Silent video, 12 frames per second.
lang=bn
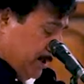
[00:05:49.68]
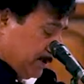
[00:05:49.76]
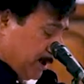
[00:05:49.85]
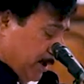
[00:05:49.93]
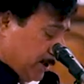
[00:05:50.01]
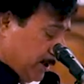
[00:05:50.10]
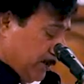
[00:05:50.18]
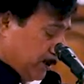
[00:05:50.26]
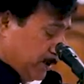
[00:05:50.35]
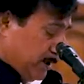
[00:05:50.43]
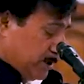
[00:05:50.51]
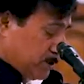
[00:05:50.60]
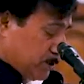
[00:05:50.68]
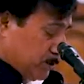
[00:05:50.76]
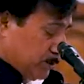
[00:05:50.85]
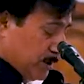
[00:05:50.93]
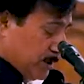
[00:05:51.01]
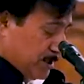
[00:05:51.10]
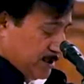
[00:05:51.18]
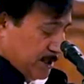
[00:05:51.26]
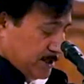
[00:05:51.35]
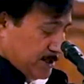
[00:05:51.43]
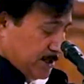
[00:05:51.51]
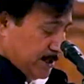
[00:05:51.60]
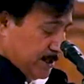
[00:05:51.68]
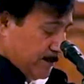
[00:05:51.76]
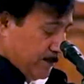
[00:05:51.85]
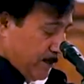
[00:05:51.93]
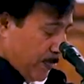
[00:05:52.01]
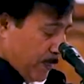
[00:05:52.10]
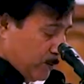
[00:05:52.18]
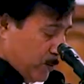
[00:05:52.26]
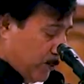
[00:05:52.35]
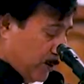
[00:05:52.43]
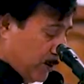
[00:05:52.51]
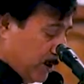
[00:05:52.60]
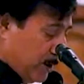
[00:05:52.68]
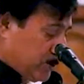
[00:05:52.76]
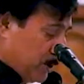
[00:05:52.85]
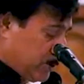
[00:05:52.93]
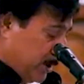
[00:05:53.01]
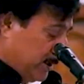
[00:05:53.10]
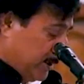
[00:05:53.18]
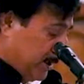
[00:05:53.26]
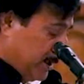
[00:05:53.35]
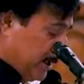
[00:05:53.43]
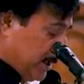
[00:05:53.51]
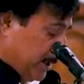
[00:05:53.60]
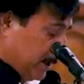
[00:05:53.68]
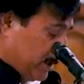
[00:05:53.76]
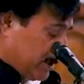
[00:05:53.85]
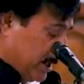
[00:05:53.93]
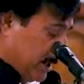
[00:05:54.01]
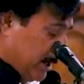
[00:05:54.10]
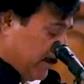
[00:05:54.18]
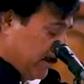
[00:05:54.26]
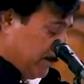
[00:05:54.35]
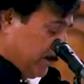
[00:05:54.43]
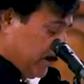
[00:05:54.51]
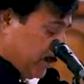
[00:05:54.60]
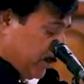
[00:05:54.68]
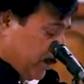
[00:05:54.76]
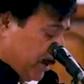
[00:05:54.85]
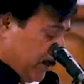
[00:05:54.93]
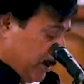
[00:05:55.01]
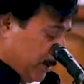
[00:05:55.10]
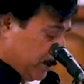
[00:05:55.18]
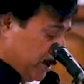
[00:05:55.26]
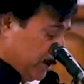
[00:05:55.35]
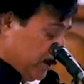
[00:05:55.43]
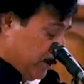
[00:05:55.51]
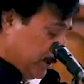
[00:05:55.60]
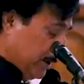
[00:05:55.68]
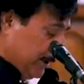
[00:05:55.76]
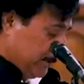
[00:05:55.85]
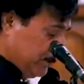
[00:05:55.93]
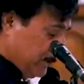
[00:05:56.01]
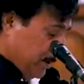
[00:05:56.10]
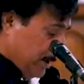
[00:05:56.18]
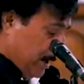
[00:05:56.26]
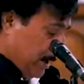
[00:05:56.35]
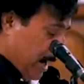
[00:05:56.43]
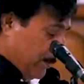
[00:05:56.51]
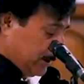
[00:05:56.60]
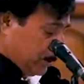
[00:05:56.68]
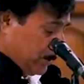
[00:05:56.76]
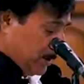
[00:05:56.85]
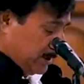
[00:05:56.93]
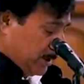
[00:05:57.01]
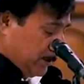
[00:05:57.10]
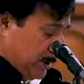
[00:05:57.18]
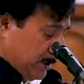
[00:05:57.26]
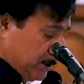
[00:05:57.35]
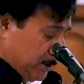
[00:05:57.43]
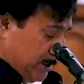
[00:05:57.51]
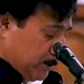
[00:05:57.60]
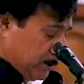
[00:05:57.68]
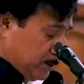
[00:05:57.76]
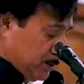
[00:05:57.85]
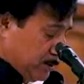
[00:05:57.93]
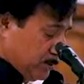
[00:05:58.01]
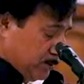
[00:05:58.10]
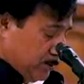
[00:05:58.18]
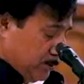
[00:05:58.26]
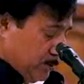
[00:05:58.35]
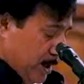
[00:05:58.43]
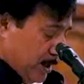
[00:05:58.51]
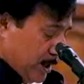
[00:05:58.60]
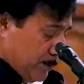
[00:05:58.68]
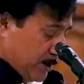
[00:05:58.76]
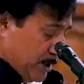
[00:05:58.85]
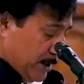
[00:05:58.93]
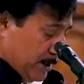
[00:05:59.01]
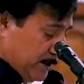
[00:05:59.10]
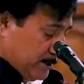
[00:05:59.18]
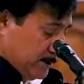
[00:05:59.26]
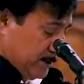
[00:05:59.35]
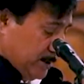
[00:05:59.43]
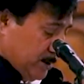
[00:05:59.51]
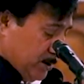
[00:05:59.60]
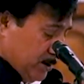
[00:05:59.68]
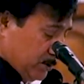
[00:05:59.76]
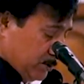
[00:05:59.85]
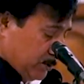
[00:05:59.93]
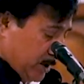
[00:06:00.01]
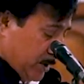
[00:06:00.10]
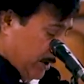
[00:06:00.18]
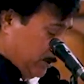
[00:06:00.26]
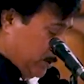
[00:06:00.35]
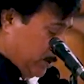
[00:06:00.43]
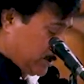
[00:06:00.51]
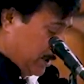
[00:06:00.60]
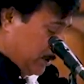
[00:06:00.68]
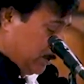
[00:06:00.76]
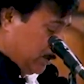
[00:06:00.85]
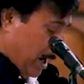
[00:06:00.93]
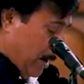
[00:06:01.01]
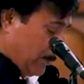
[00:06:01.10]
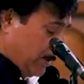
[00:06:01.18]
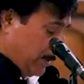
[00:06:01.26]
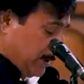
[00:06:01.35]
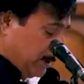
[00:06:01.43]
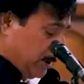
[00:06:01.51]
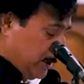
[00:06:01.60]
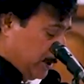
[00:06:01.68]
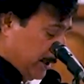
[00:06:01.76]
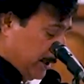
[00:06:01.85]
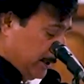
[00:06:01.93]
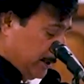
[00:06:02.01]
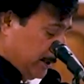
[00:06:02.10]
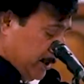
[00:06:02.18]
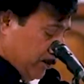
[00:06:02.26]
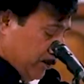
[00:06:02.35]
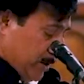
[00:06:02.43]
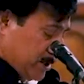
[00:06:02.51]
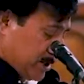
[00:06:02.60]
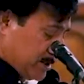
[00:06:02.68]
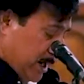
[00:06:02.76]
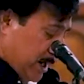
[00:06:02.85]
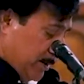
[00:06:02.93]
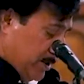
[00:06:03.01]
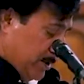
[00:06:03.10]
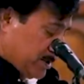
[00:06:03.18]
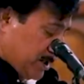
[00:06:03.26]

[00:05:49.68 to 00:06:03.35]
তাহলে ভিতরে কি সুন্দর আছে দেখা যায় না উপরে চকচকে দেখে ভালোবাসা করে ভিতরে ঢুকতে হয় আমাতে তোমাতে ভেদ হলেই তো মারা পড়া তোরা ভেদ হোস কিন্তু আমি ভেদ হই নাই বিশ্বাস নাই বিশ্বাস